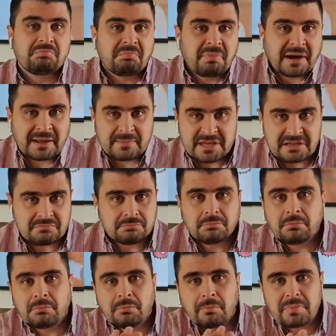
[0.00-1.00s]
Para mí,
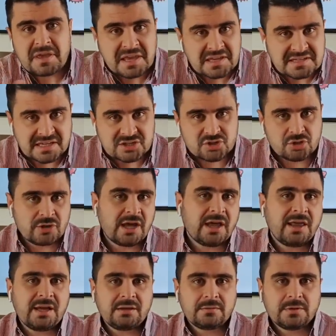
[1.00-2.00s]
bien
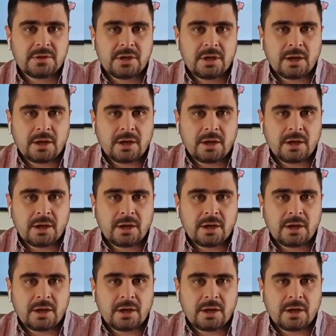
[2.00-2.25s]
sancionada.